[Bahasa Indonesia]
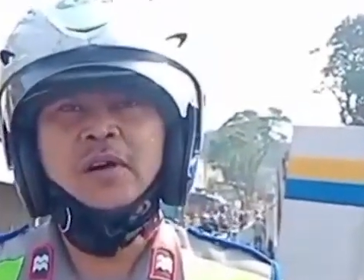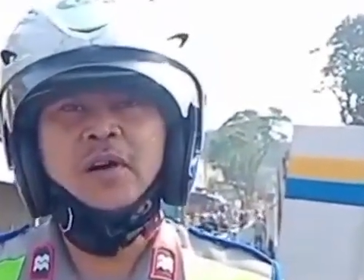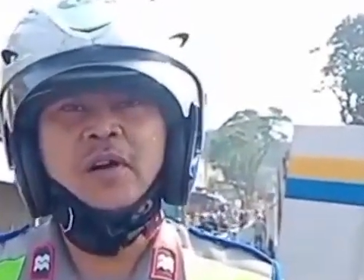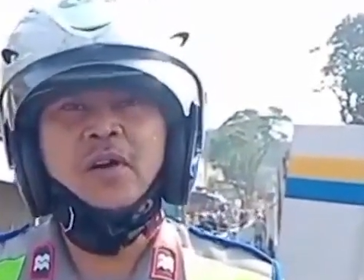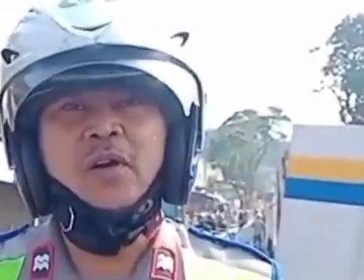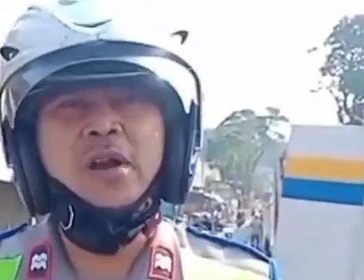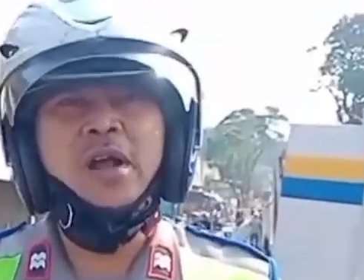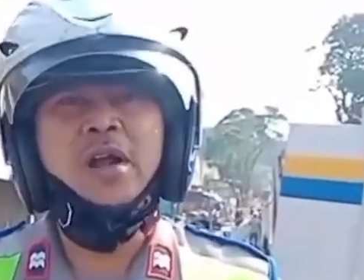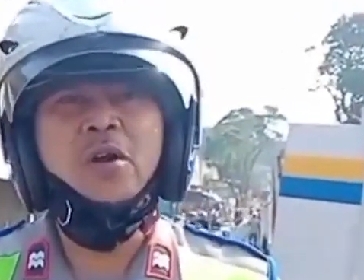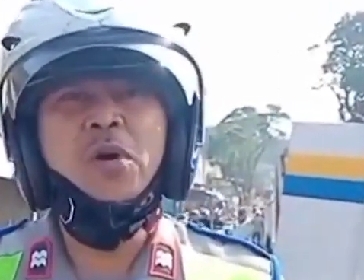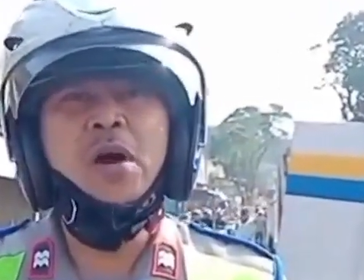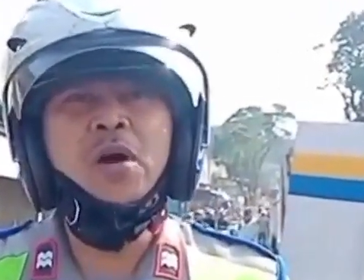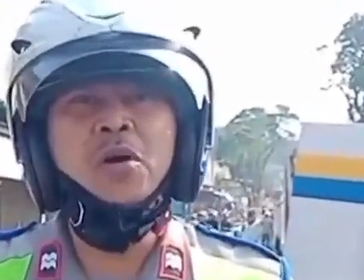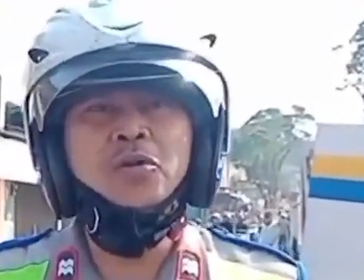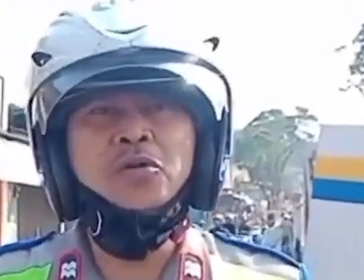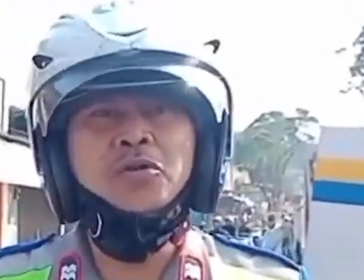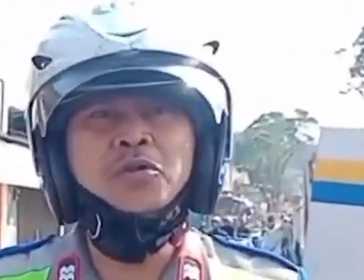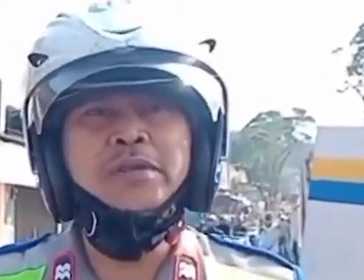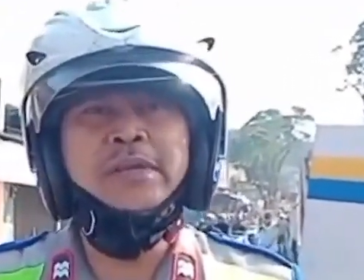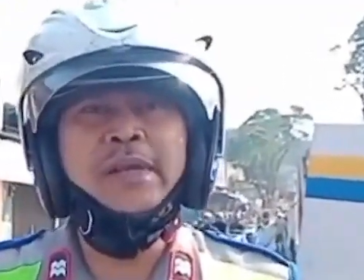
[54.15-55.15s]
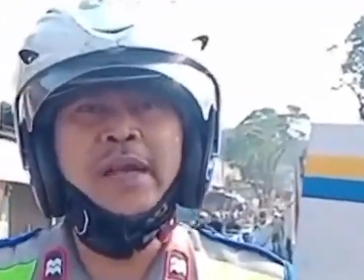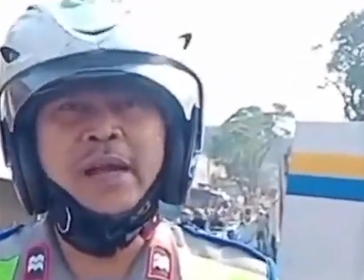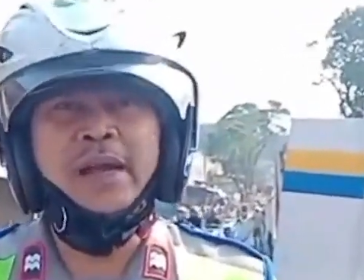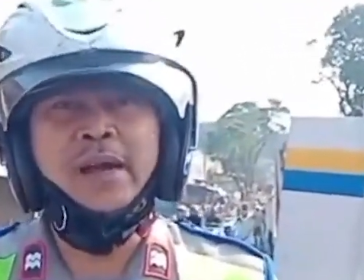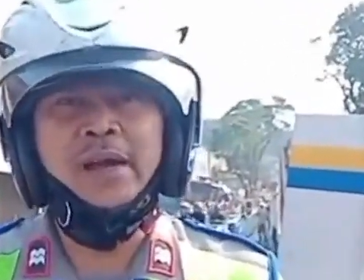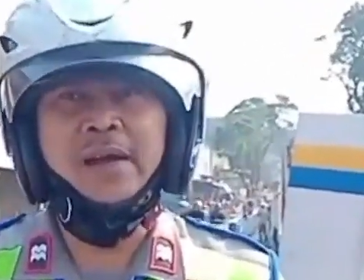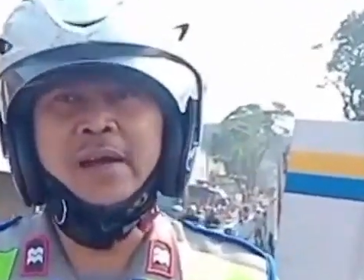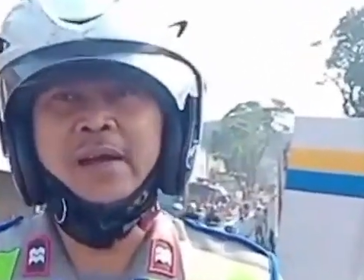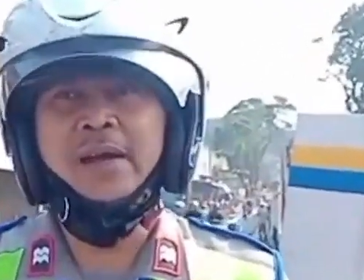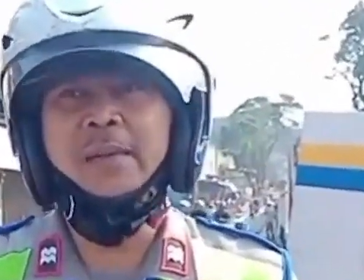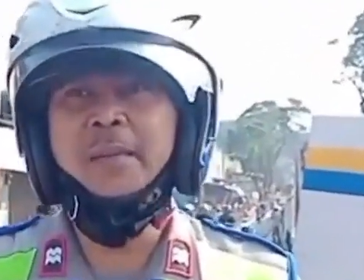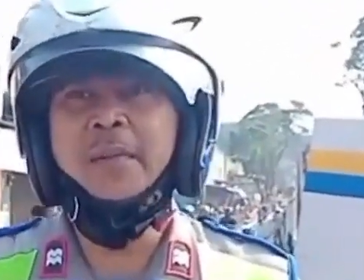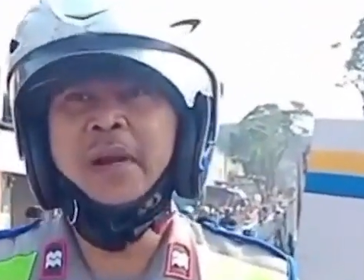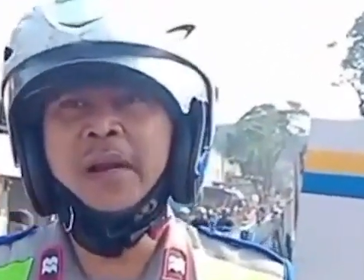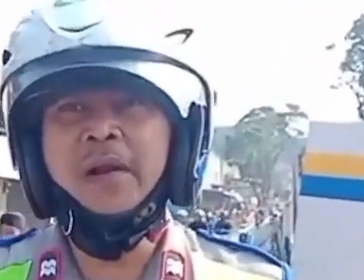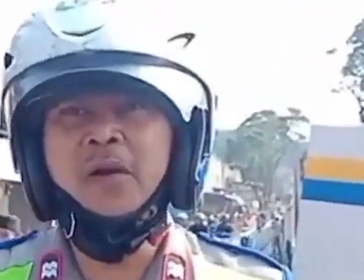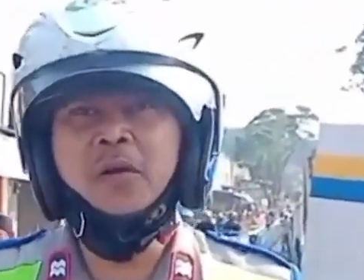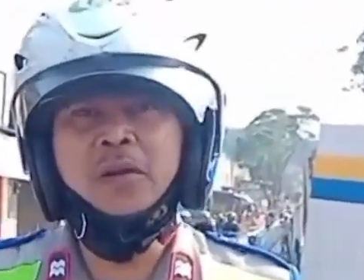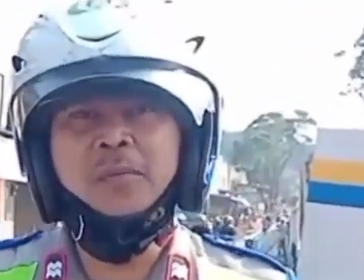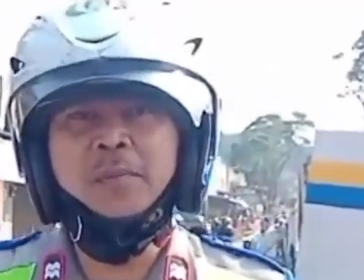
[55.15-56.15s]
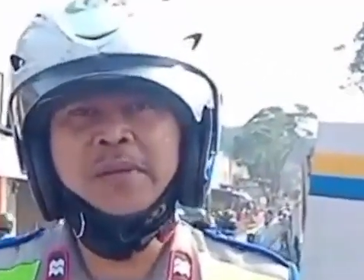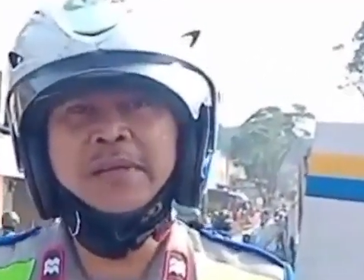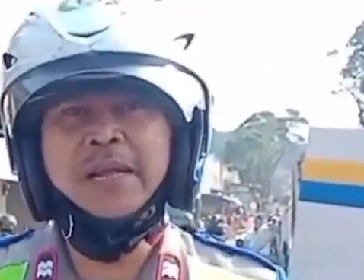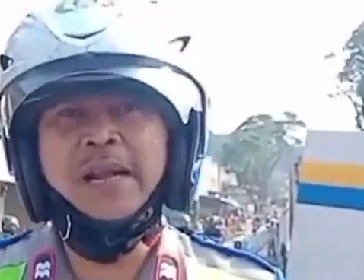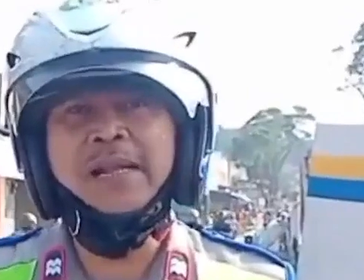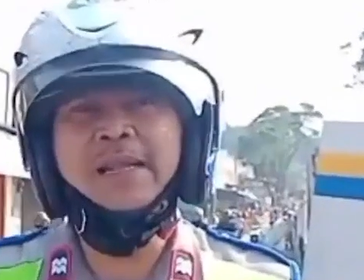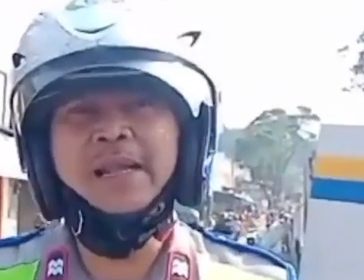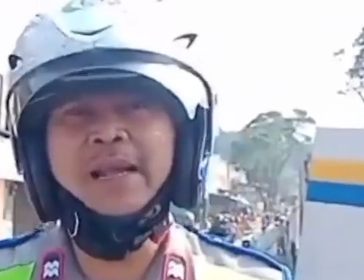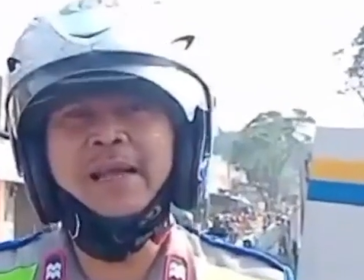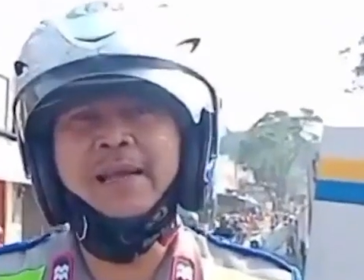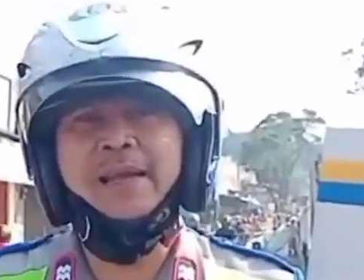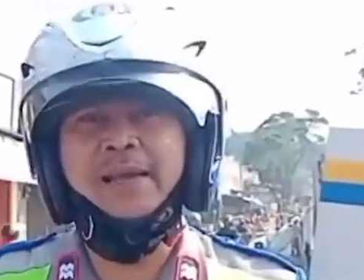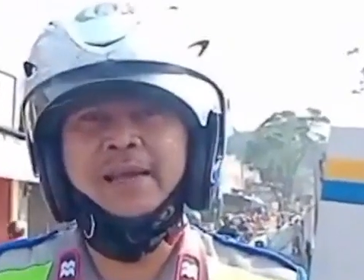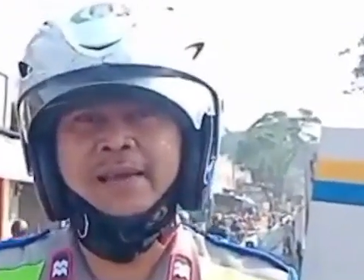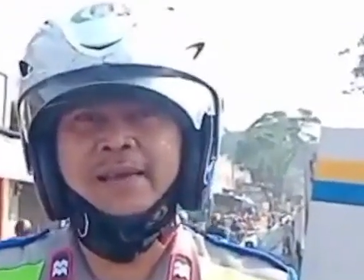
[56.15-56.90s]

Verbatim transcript: roda 2 khususnya berikut pejalan kaki